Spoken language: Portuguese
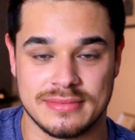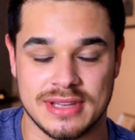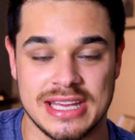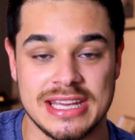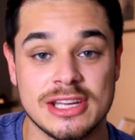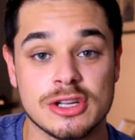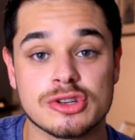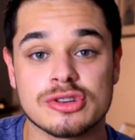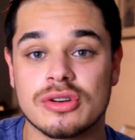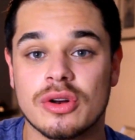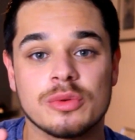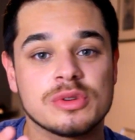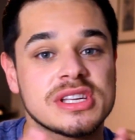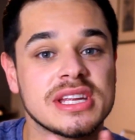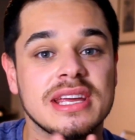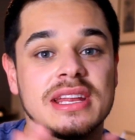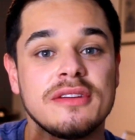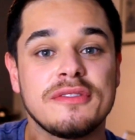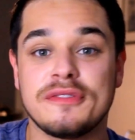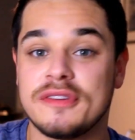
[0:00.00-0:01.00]
isso não
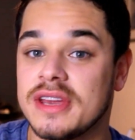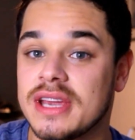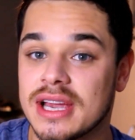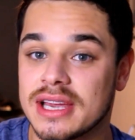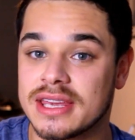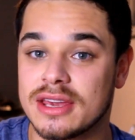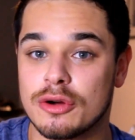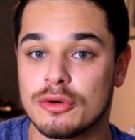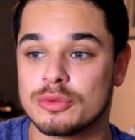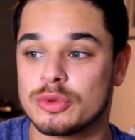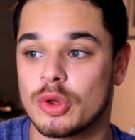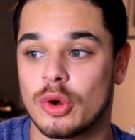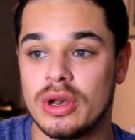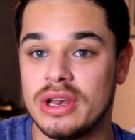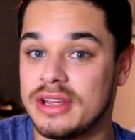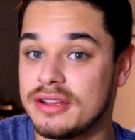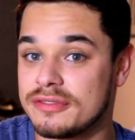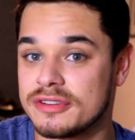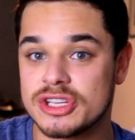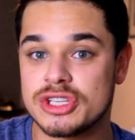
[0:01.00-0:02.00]
significa que eu tô
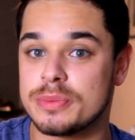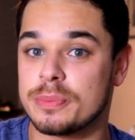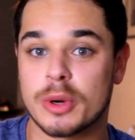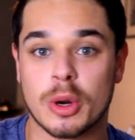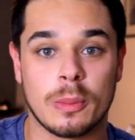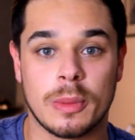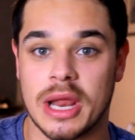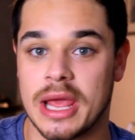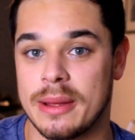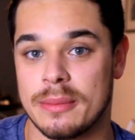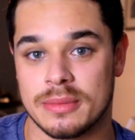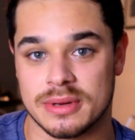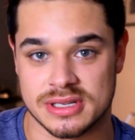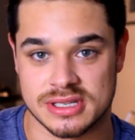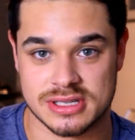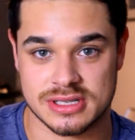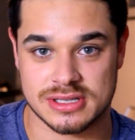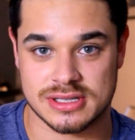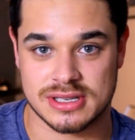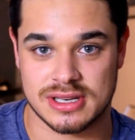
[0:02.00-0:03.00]
livre de
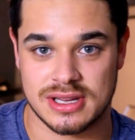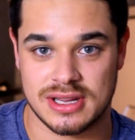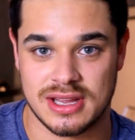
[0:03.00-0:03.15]
problemas